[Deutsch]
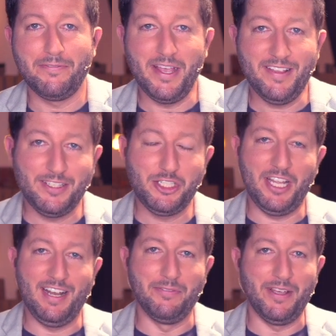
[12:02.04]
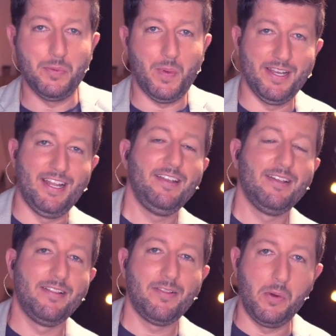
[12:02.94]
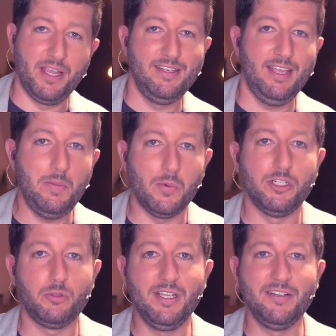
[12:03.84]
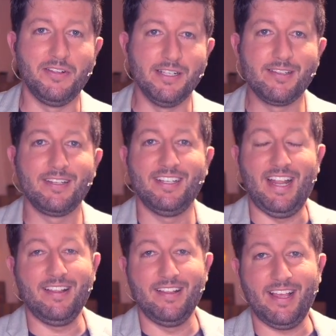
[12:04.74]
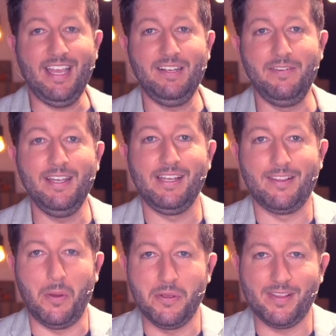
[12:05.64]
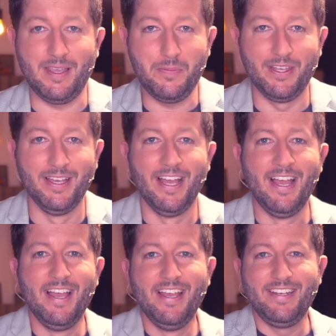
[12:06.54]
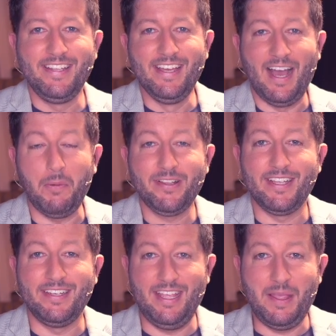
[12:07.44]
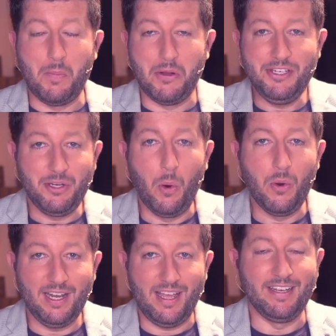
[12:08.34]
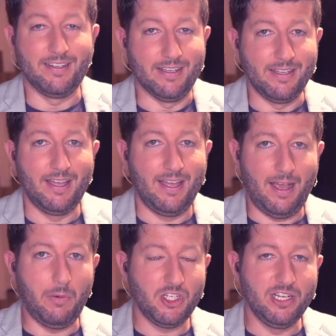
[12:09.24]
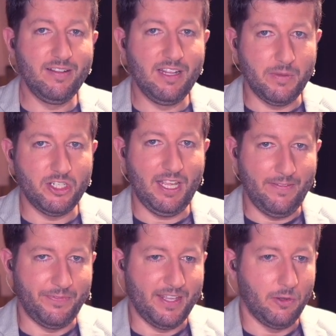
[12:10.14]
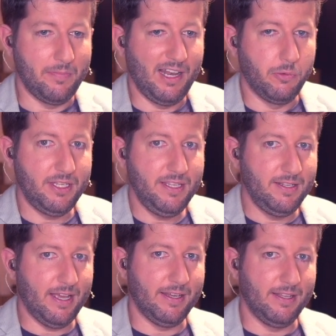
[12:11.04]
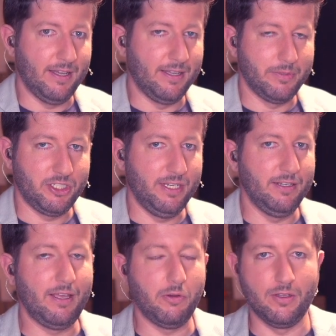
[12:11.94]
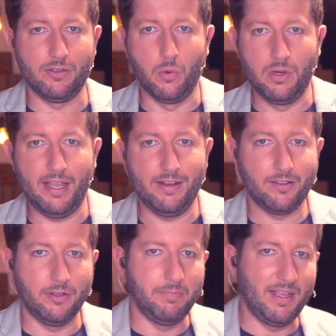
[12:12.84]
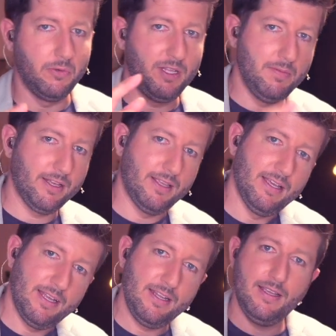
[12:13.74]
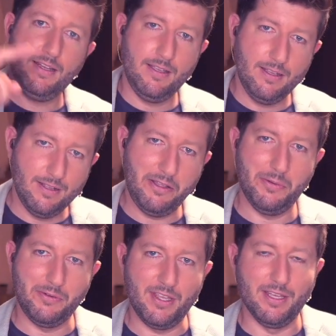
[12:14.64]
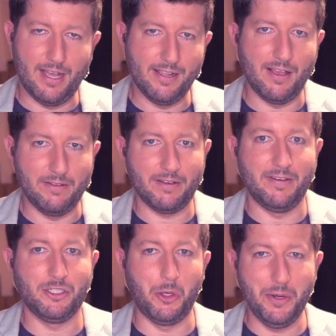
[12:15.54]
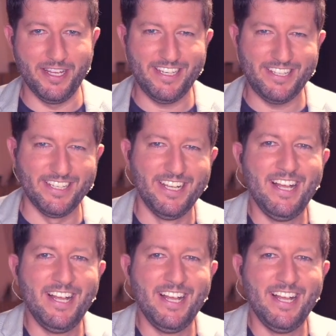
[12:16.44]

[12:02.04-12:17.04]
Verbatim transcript: feststellen, wenn du mal einen anderen Song in D-Moll spielen willst, dass es recht wenige Songs gibt, die aus der D-Moll-Tonleiter ausschließlich bestehen. Denn eine Melodie, die hat ja, besteht nicht aus einer Tonleiter, sondern eine Melodie macht ja irgendwie, also einfach was Schönes.